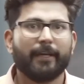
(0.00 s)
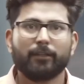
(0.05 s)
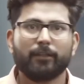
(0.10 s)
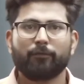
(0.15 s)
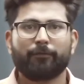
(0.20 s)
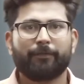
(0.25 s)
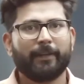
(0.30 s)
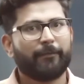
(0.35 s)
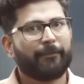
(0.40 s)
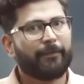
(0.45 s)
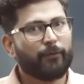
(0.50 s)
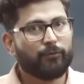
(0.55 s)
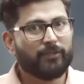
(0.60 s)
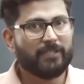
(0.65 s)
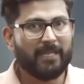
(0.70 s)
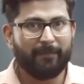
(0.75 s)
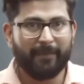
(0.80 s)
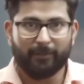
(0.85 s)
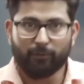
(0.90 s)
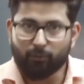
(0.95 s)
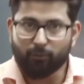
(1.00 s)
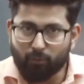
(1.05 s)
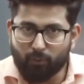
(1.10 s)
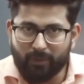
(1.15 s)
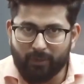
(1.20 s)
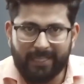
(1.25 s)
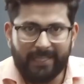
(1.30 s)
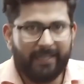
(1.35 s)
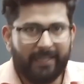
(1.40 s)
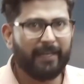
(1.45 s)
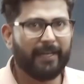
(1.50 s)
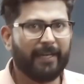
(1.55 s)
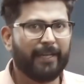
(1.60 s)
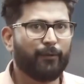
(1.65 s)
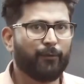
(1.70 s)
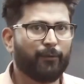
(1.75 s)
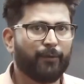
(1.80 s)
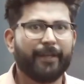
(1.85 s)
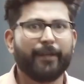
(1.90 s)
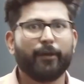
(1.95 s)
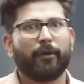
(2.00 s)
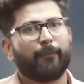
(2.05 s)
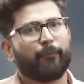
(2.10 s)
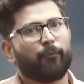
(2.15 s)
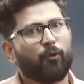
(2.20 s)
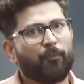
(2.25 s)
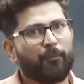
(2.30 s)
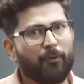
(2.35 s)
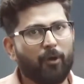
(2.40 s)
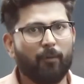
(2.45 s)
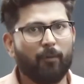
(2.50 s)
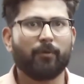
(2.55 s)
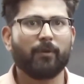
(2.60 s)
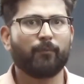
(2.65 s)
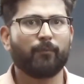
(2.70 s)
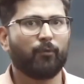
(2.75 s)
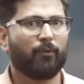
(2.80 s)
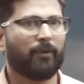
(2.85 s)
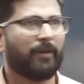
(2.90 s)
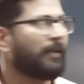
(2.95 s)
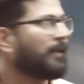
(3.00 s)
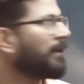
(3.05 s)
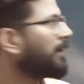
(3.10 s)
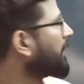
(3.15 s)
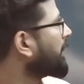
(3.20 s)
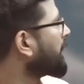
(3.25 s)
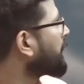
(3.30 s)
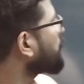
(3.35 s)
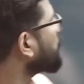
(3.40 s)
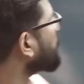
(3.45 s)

तो फिर फ्यूचर में दोनों लिंक नहीं होंगी आपको प्रॉब्लम होगी तो